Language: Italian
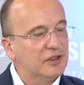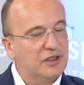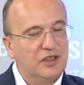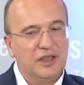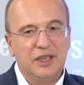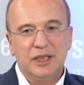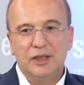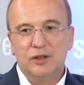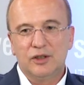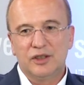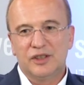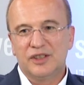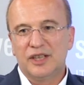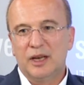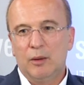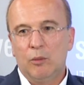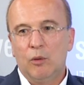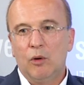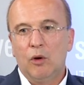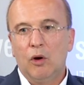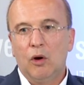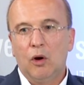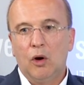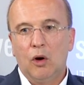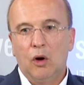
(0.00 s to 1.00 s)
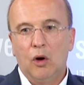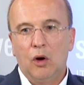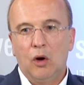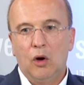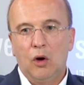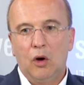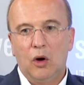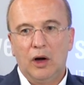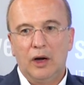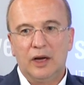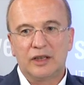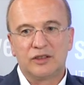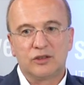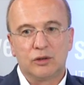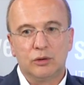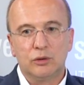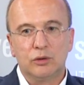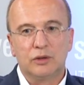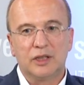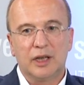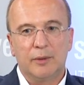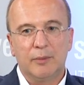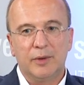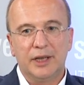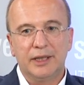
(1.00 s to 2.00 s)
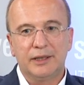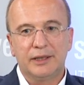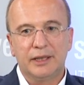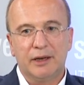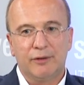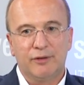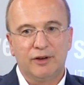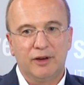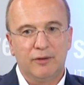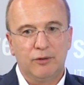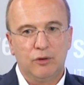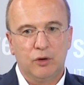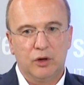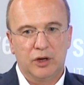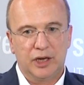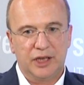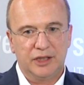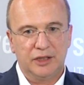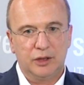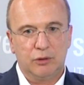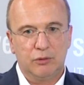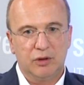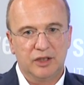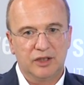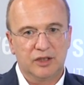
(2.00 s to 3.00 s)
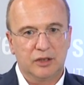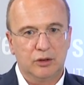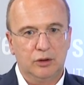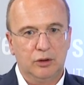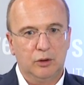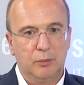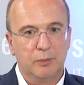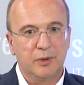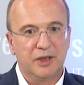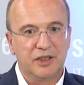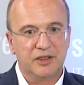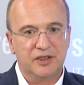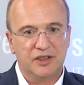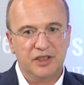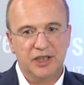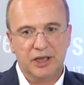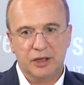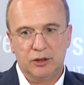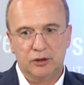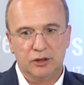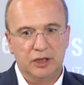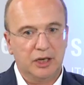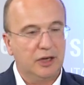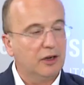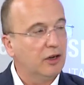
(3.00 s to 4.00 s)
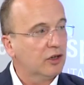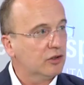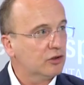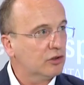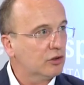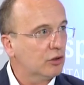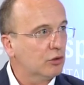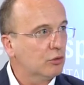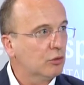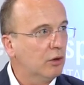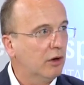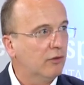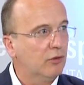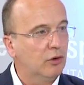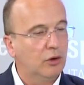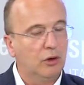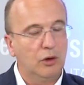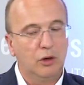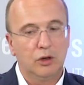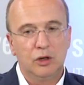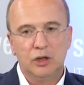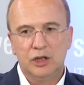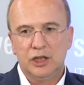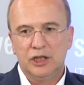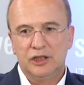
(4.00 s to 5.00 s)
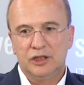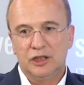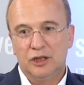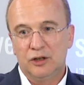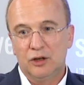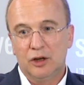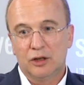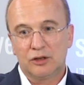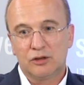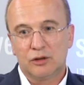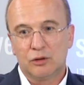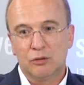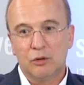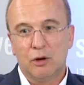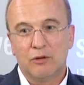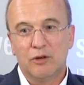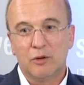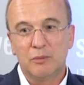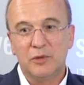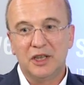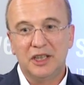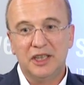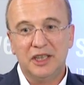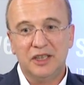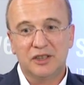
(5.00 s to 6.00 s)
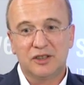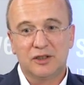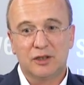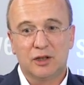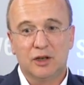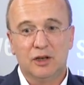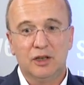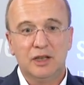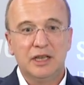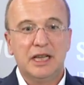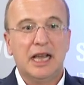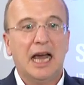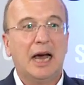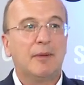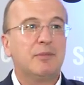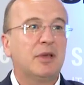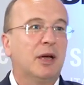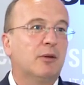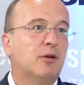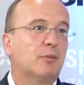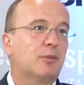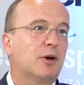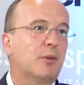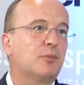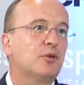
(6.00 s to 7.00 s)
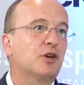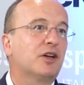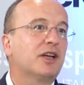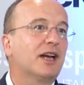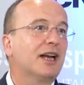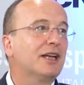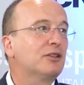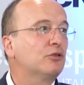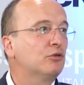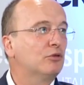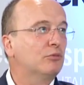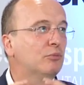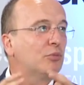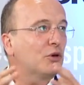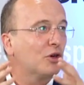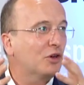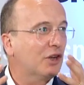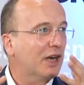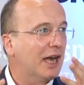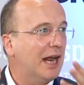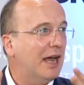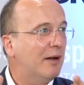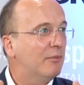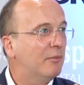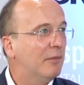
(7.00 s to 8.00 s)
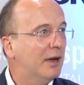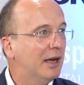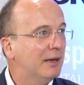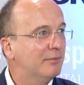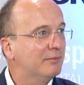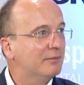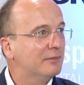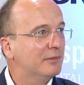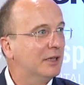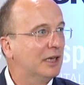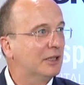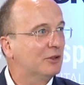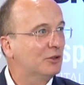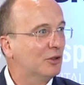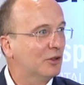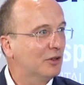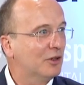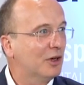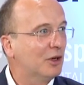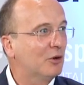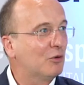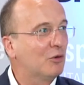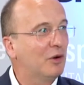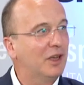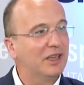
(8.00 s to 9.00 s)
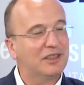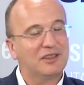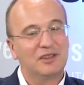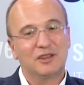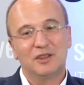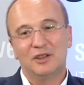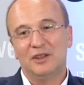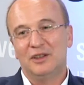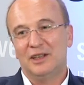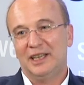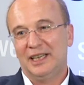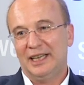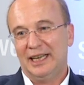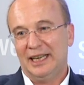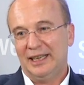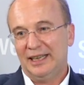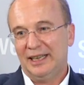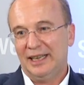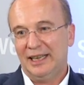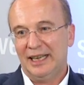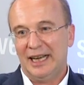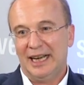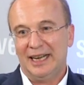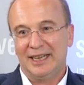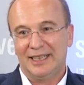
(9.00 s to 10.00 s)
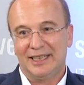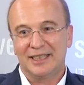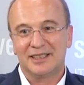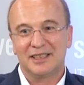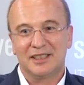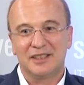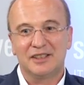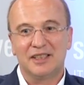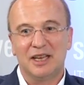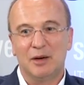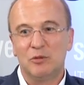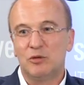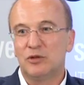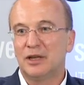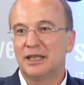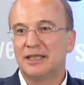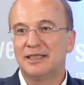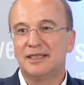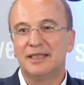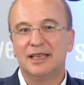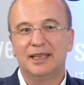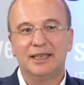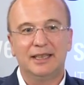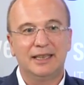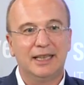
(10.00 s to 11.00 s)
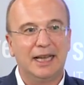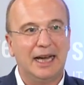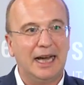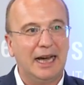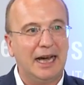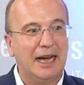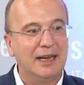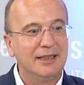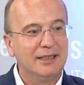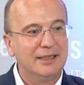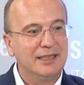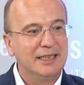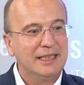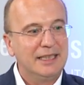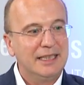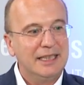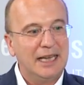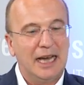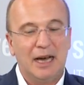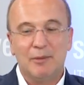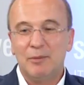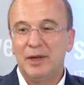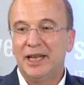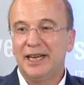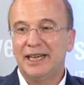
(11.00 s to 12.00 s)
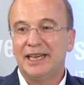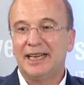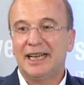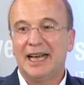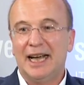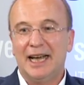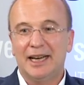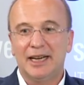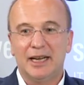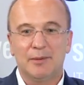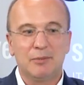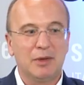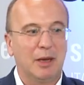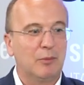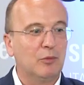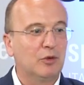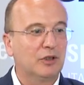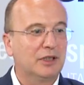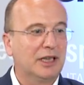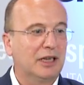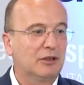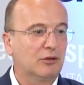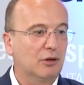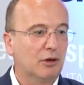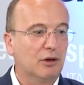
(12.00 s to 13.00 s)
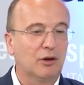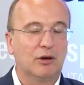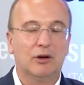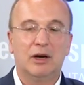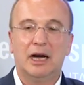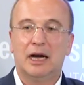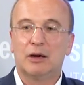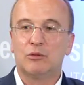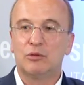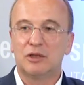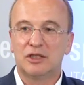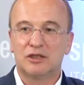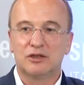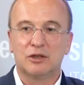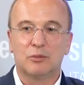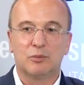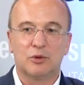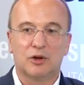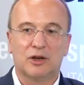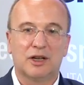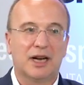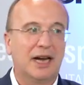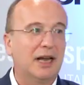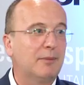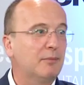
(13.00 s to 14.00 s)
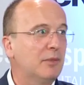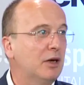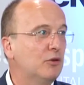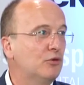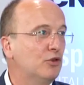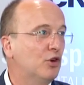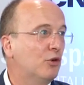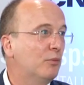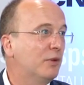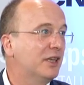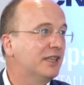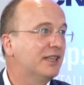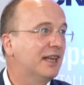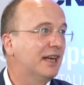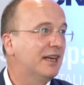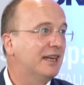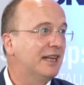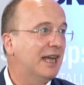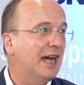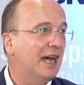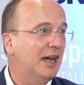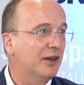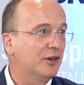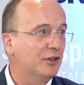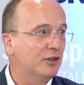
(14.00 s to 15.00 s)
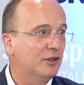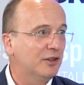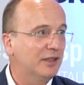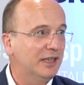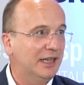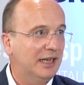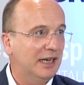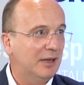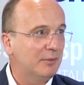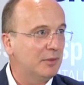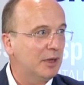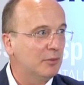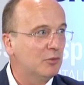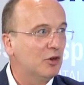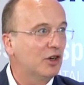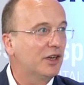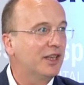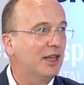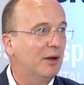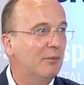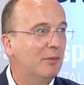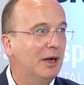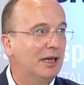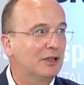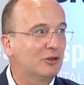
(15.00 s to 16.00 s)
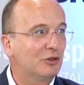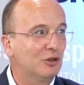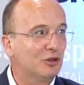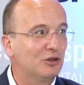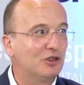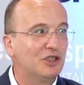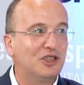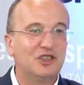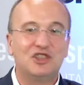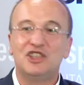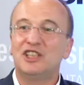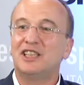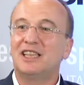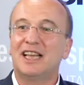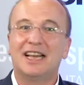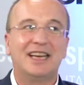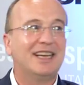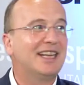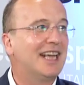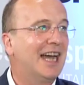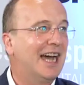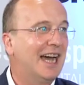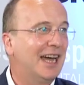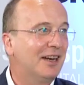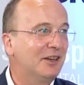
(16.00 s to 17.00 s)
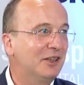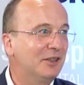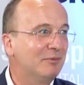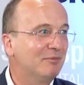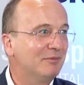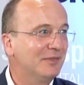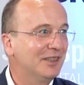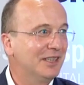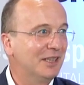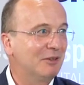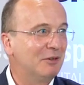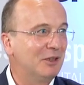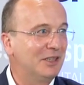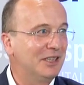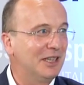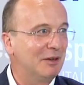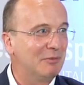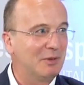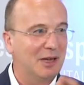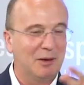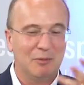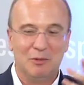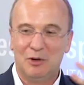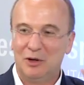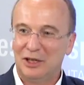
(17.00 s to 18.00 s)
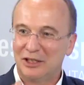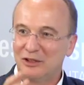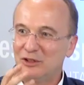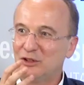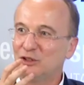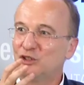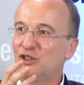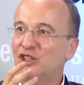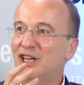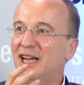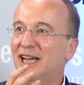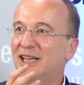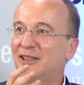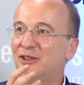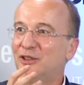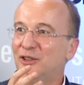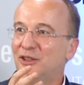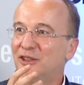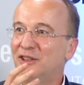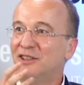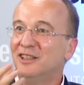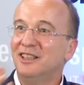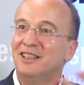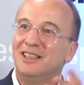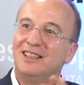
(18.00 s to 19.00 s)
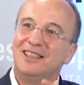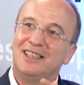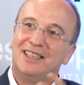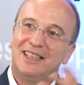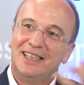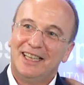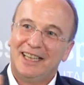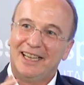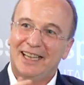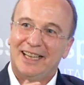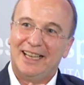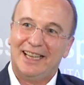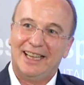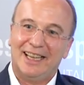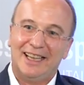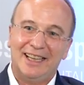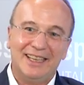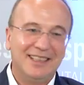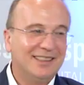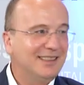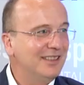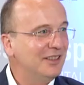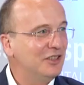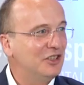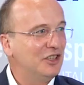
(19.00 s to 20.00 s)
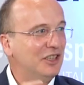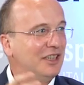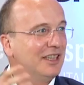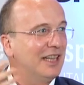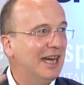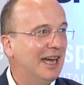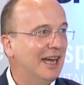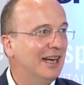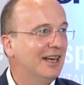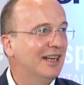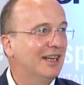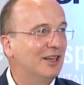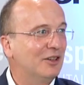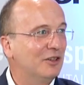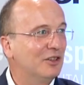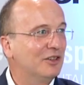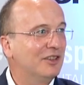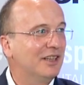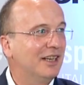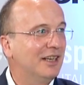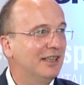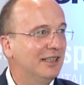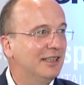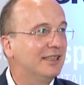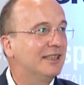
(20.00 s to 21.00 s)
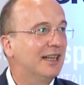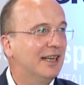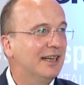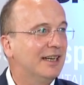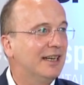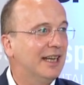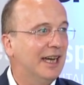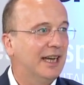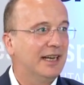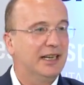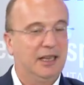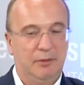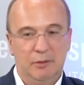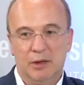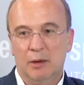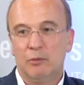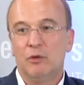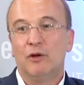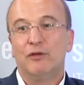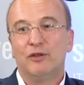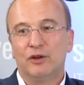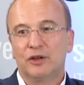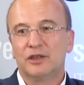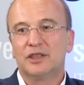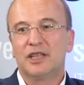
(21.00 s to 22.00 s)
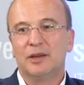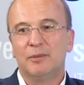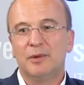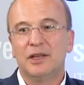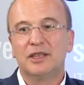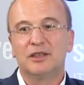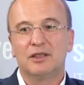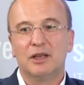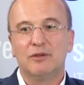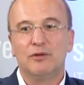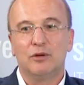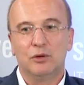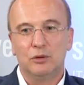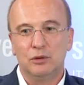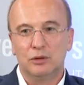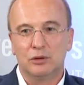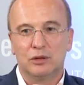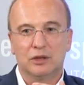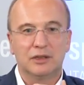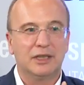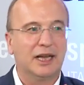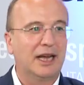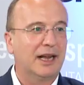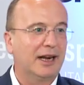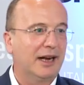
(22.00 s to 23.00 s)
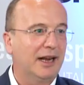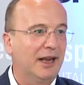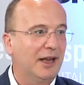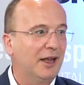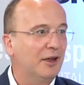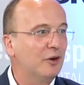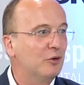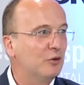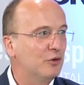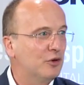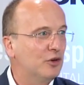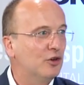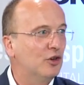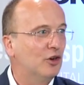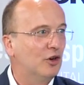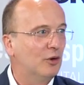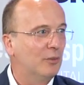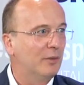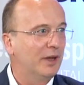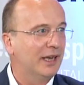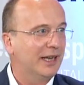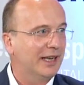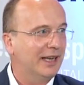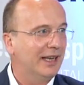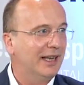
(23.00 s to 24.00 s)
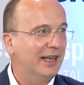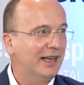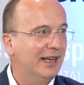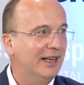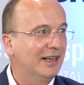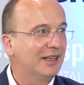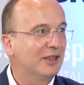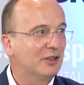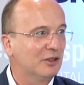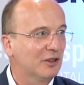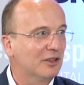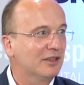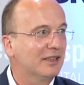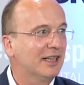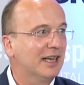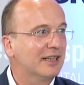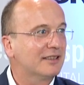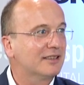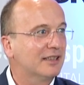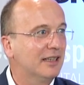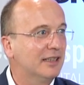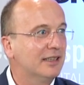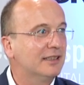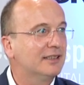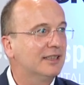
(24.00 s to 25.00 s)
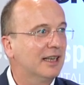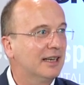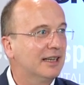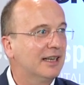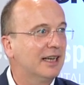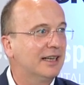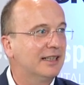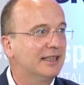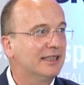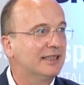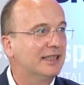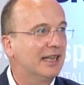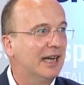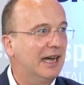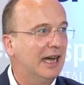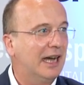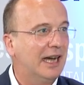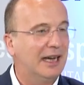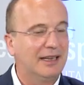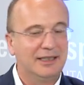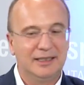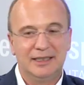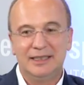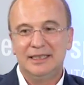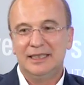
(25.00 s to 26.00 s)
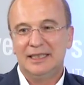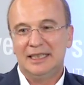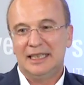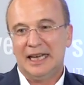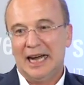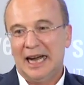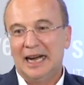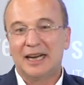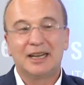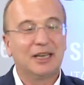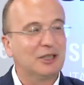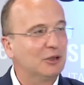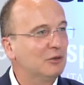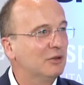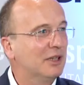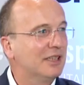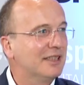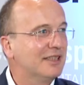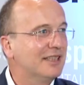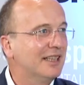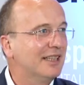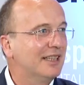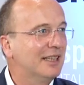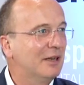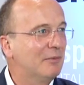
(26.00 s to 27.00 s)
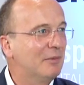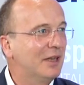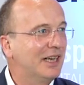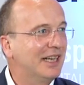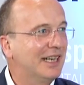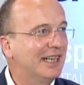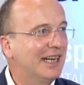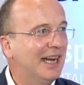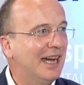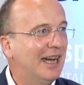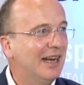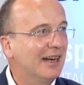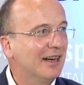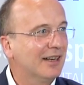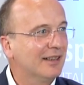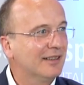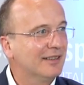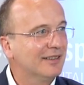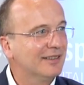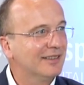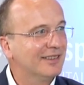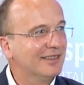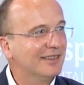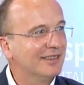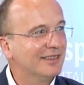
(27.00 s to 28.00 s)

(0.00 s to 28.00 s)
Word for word: Sì, noi siamo assolutamente a favore di questo pensiero del nostro nuovo, del nostro nuovo Ministro, abbiamo proprio creato un programma attorno a questo e eh, anche se siamo un'azienda americana abbiamo dato a questo programma un nome italiano e l'abbiamo chiamato Digitaliani, quindi abbiamo associato eh, il digitale con gli italiani e abbiamo fortemente voluto dare un nome che ricordasse l'italianità anche di un'azienda americana.